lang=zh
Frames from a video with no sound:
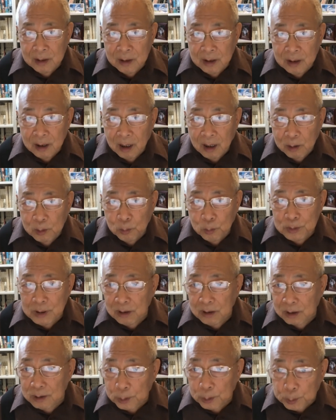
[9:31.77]
啊，共产
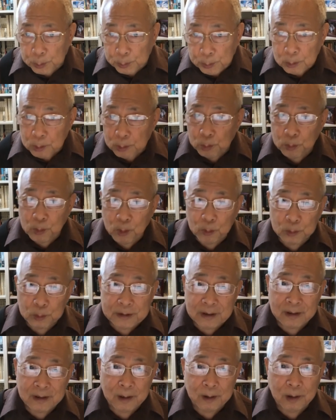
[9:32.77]
党也宣传过，我
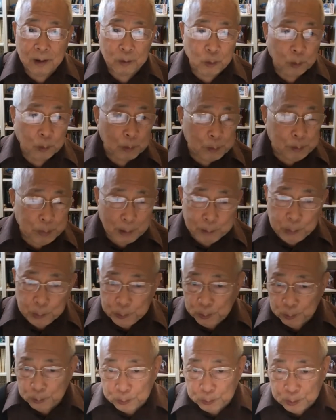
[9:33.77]
将来我们把剥
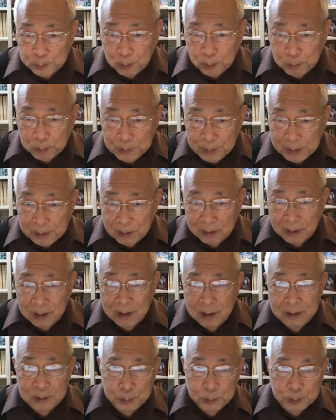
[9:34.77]
削都消灭了，
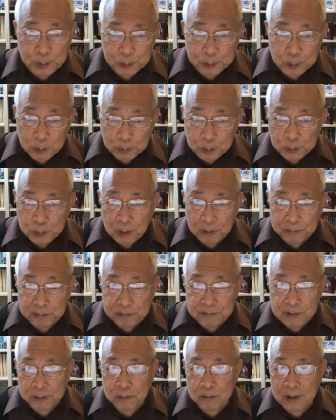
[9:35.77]
穷人全富
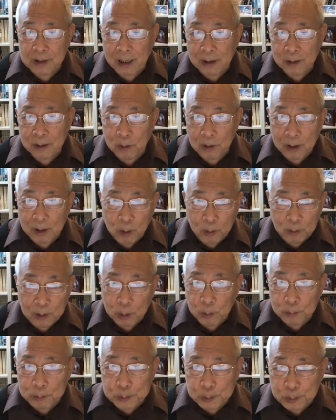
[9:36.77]
人都打倒了，后来
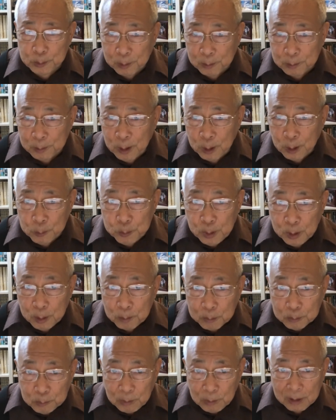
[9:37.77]
我们全全
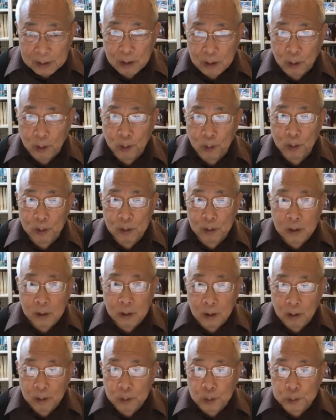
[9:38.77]
部都很好，
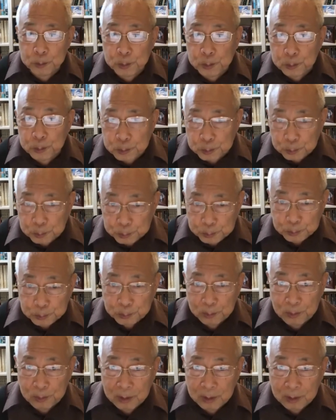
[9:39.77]
啊，各取所需，